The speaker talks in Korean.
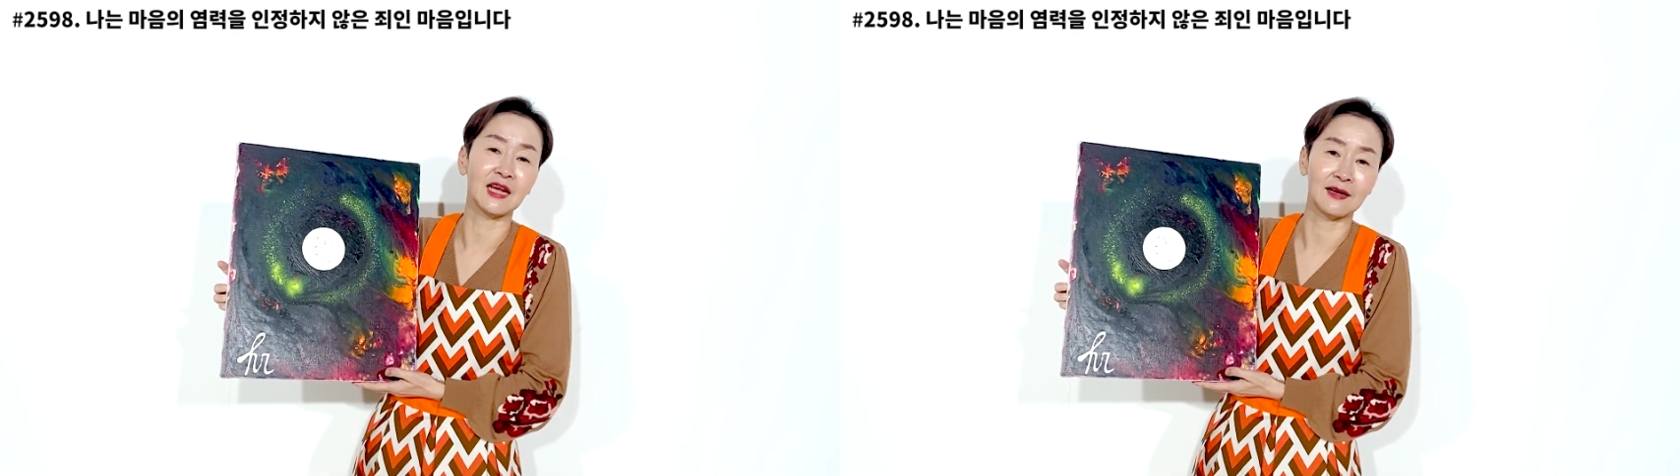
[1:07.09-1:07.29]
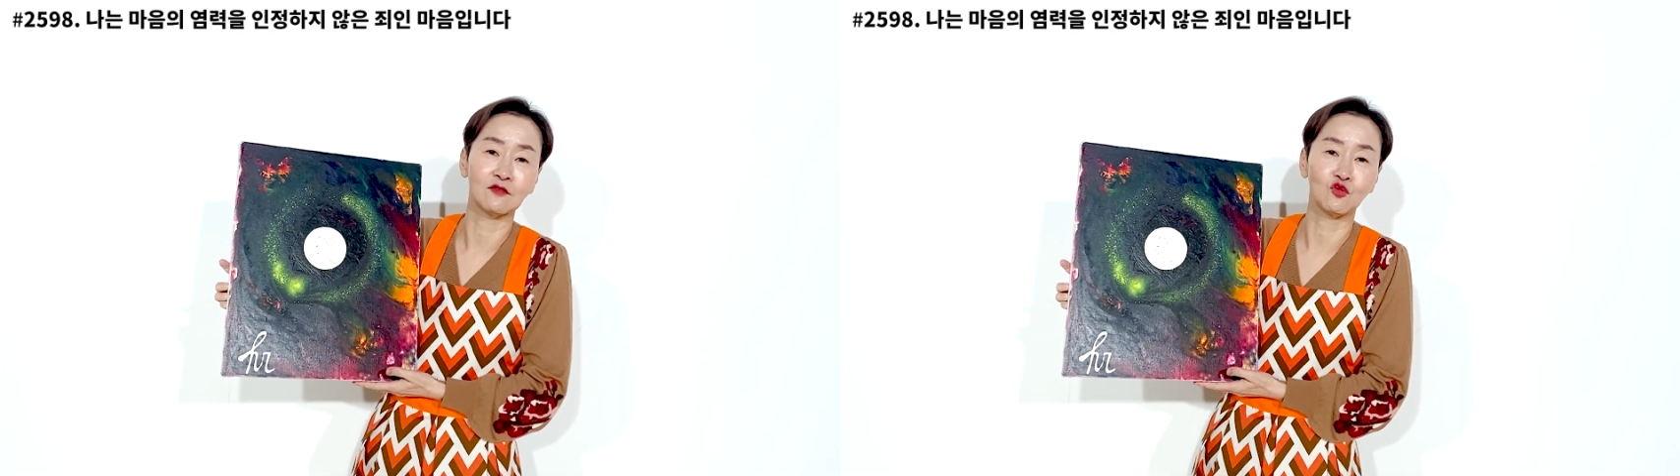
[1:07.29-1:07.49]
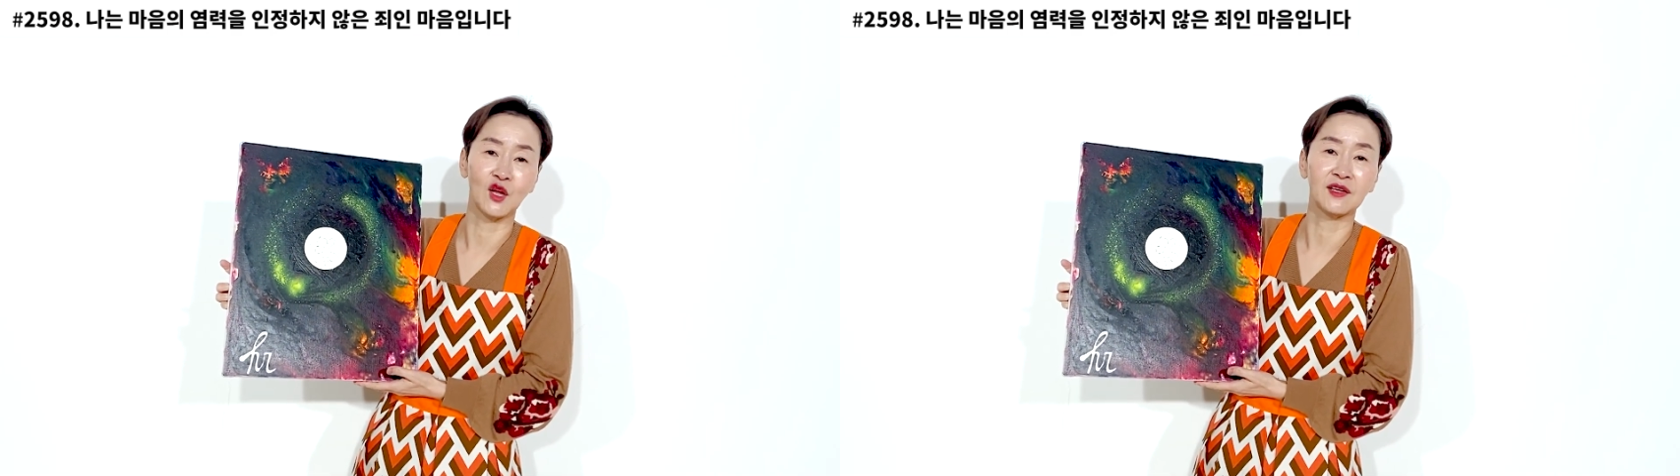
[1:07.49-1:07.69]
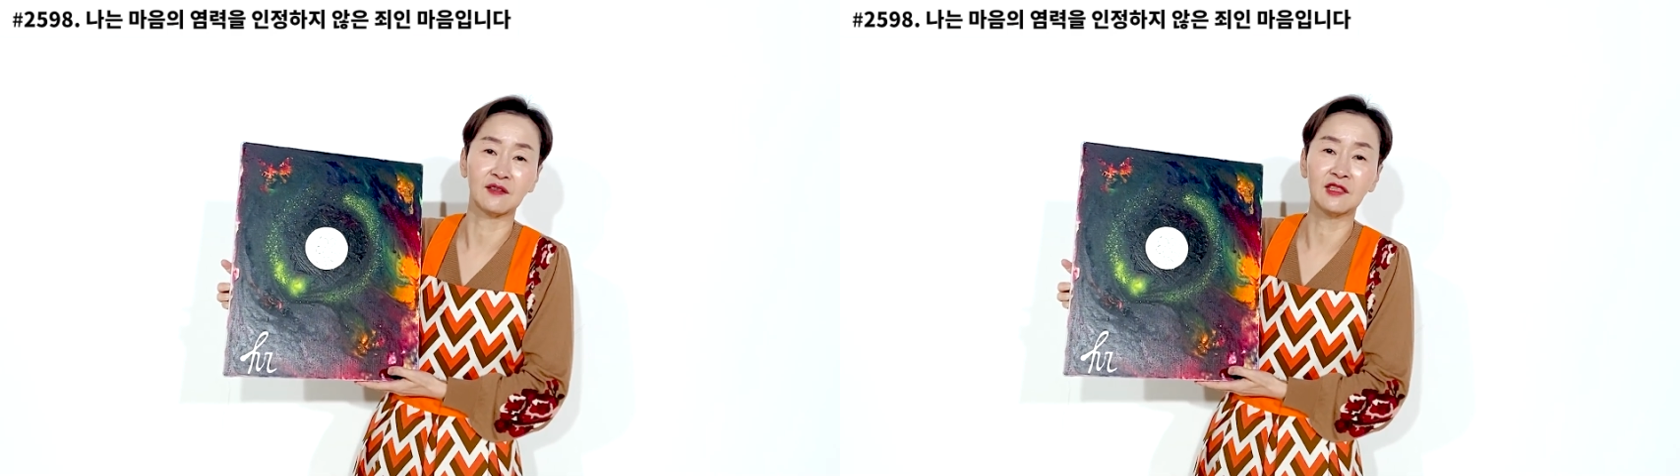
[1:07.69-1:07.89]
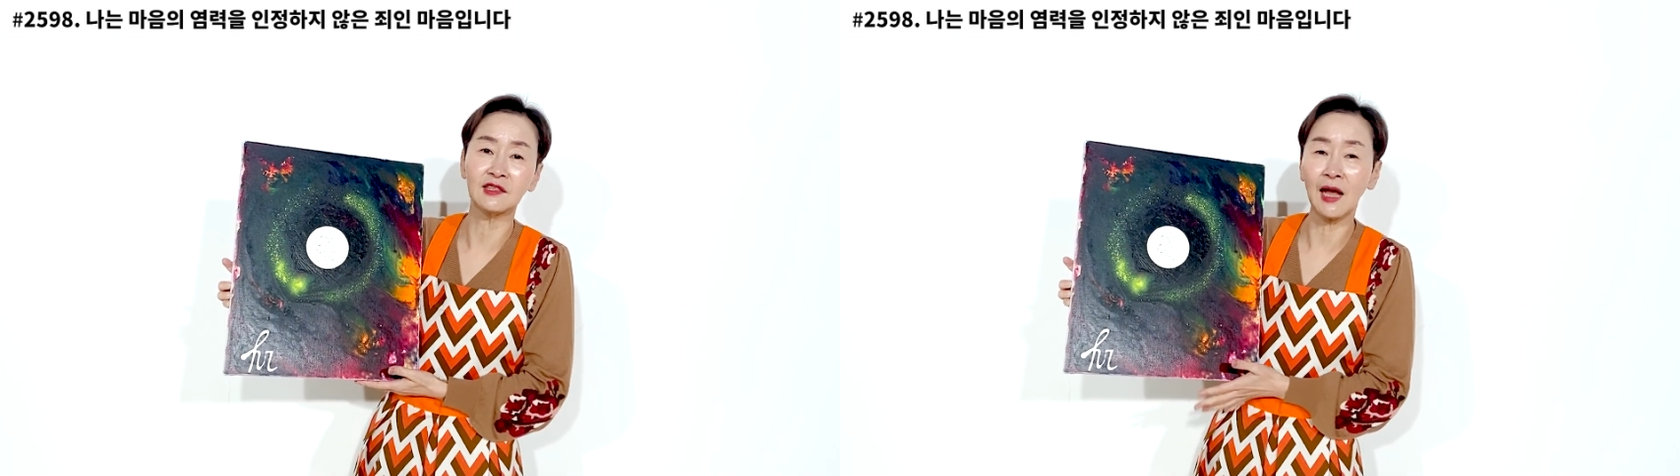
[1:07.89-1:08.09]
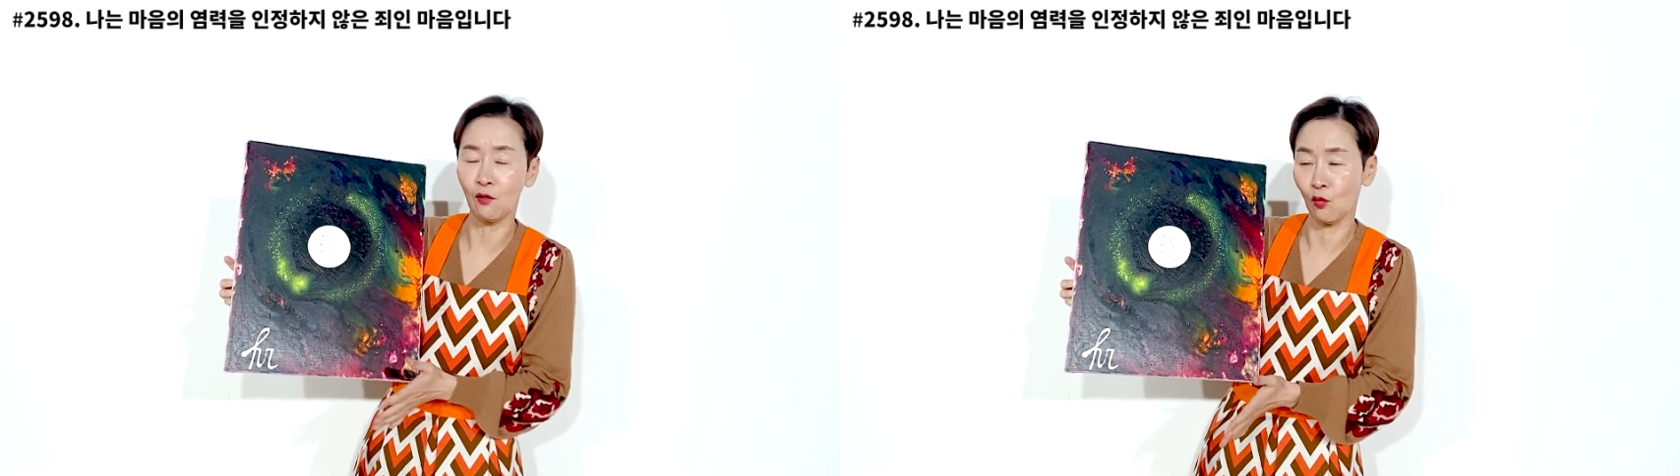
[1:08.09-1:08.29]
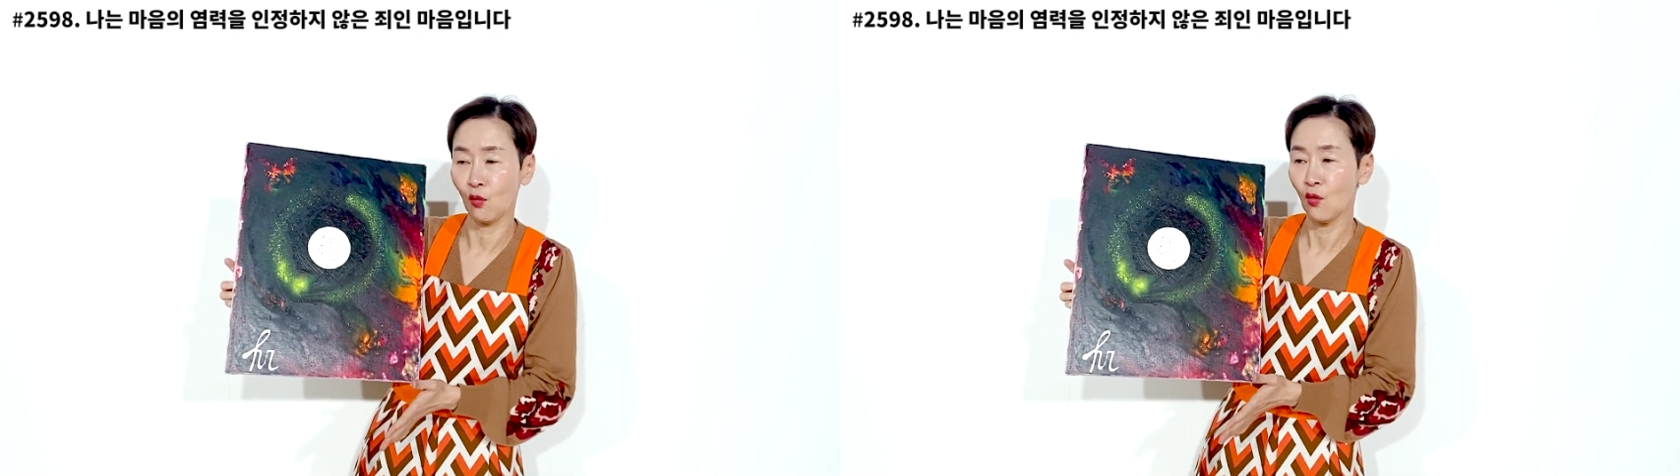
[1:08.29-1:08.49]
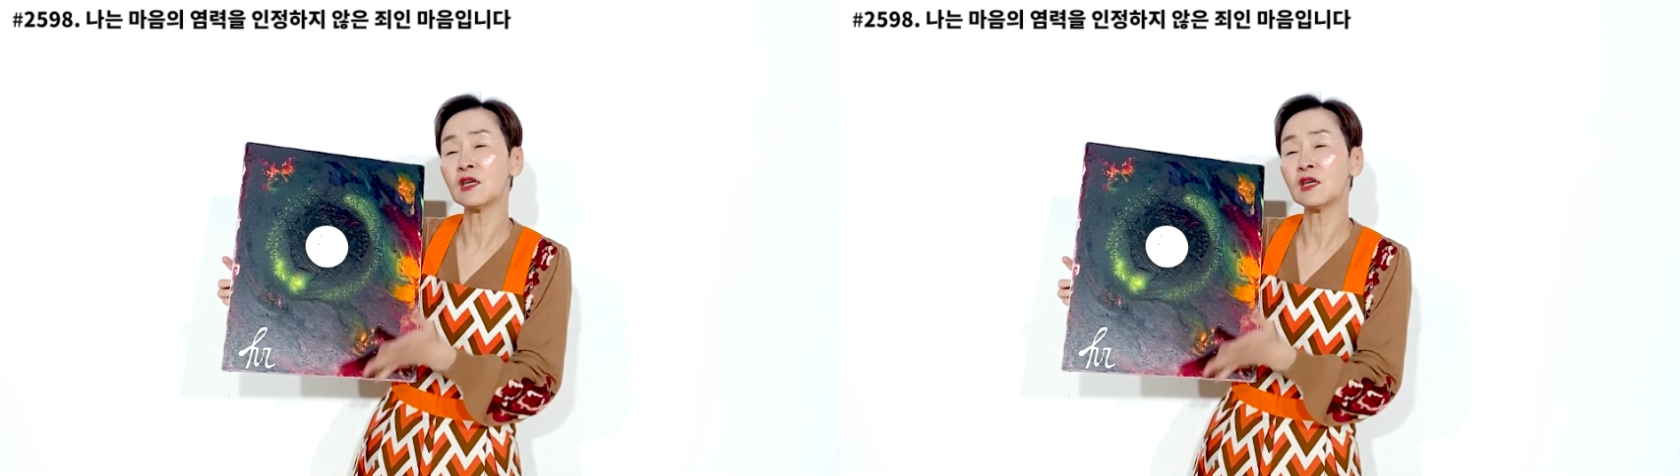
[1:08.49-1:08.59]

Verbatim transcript: 않은 죄는 크다고